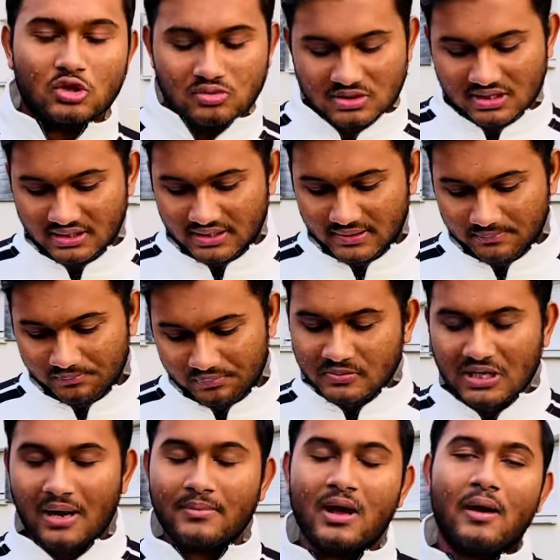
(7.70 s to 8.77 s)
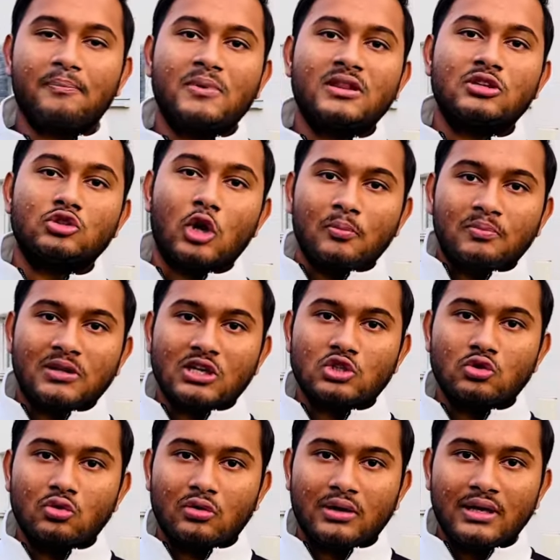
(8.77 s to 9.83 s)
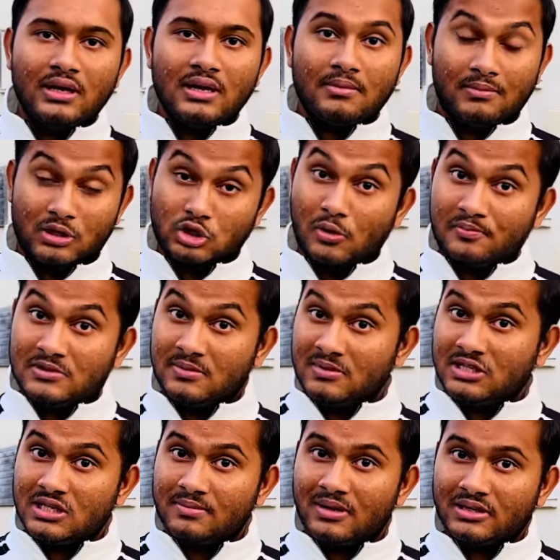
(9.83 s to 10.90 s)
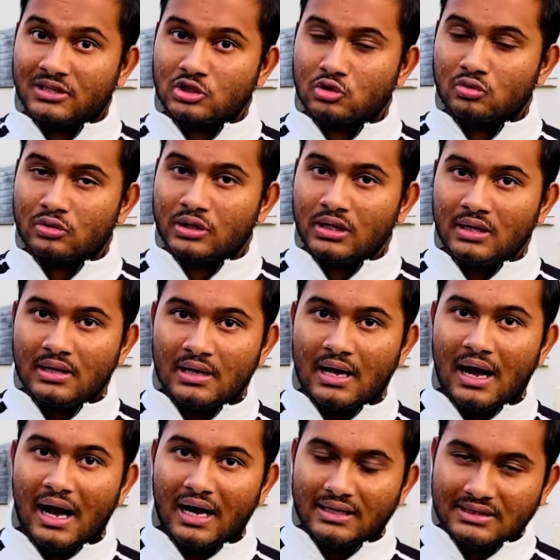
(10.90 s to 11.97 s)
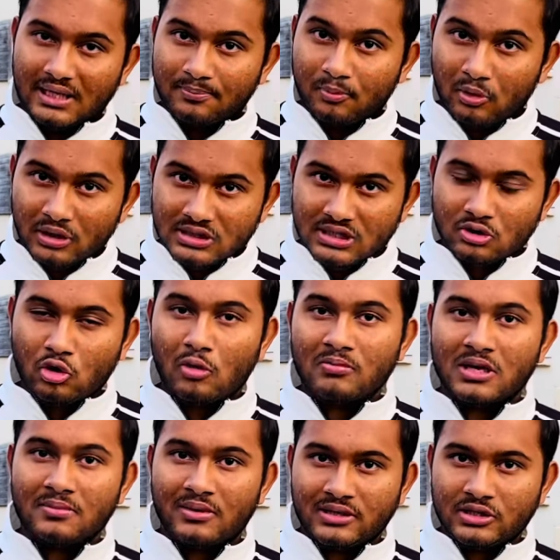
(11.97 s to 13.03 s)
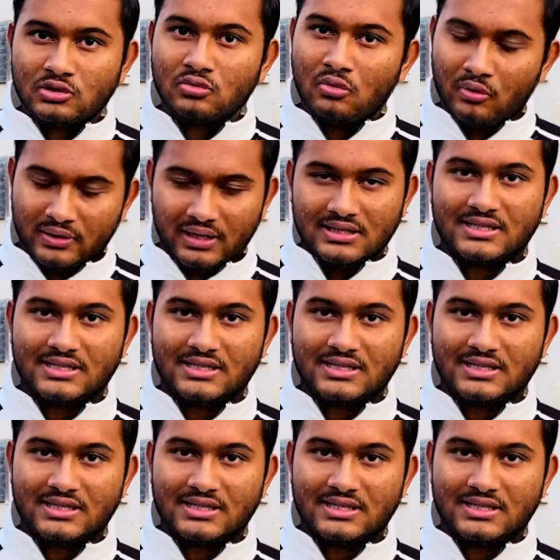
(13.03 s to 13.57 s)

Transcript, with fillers: জবস কী কী আমি আপনাদের টপ থেকে শুরু করে মানে সবচেয়ে বেশি ডিমান্ড থেকে শুরু করে তারপরে যে কম ডিমান্ড একটু ওইখানে